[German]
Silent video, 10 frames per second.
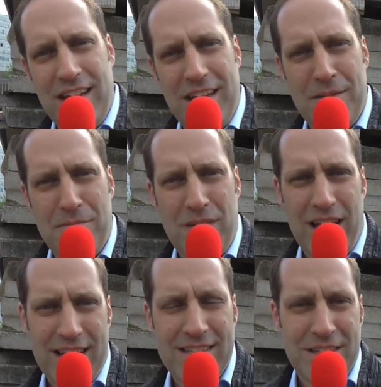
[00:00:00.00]
ähm,
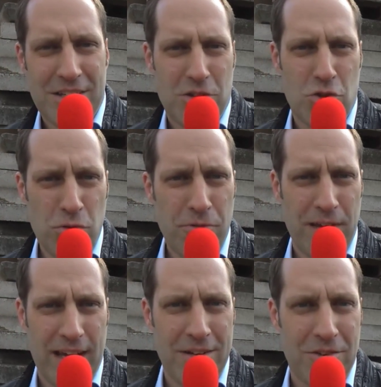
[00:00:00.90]
leider sind
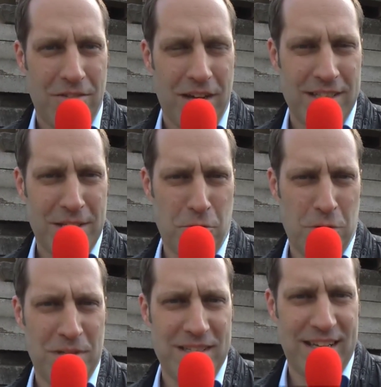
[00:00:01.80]
Schulferien und er weiß nicht,
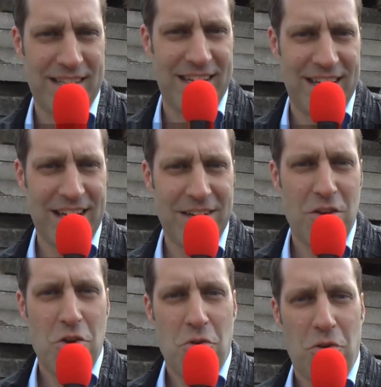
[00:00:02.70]
wohin mit seinen Kindern.
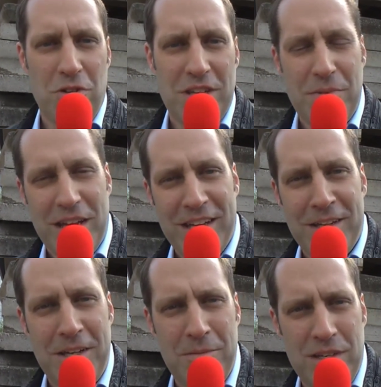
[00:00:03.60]
Und da
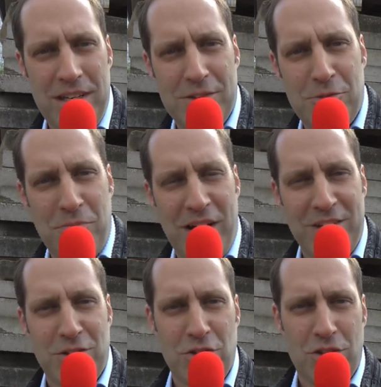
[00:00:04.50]
begegnet ihm die
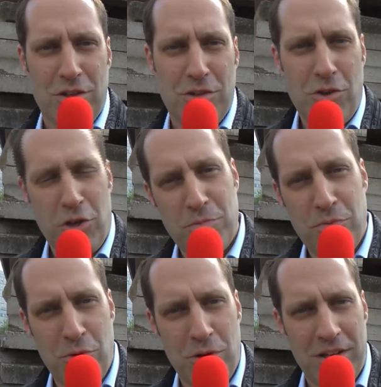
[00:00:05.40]
sympathische
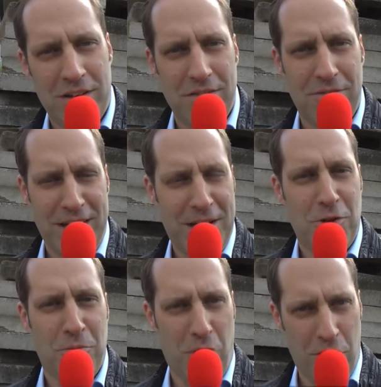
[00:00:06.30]
Deutschpolin Wanda
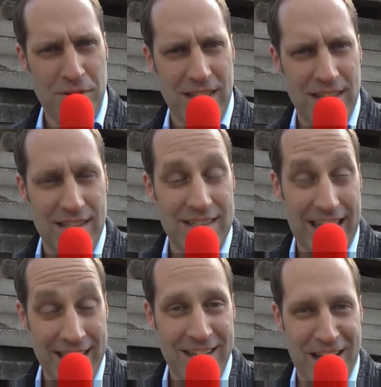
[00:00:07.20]
Dombrowski, die
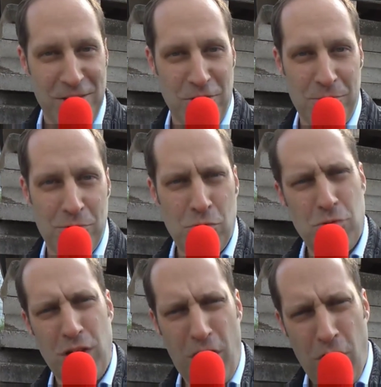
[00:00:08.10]
dringend einen Job sucht
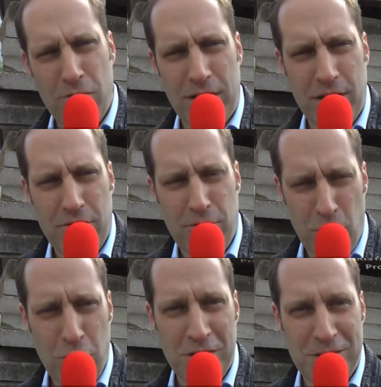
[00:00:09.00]
und auch auf der
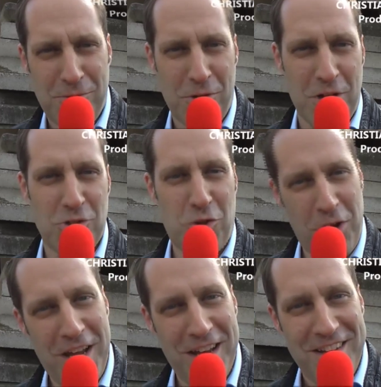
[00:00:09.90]
Flucht ist vor der
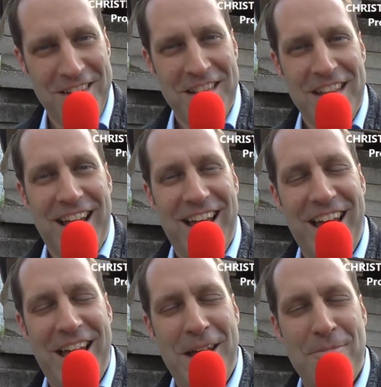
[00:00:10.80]
Steuer
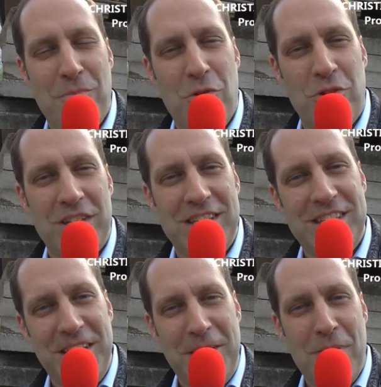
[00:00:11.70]
ähm, und die
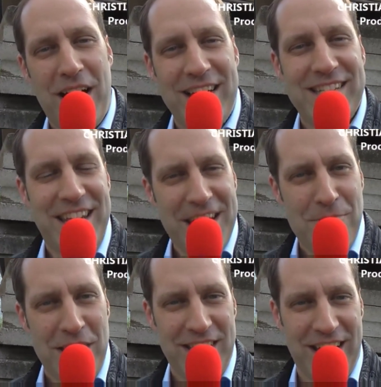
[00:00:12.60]
sich ihm als
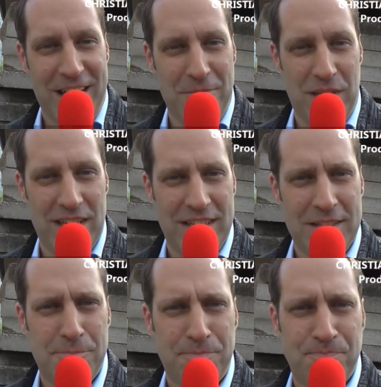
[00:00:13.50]
Kindermädchen anbietet.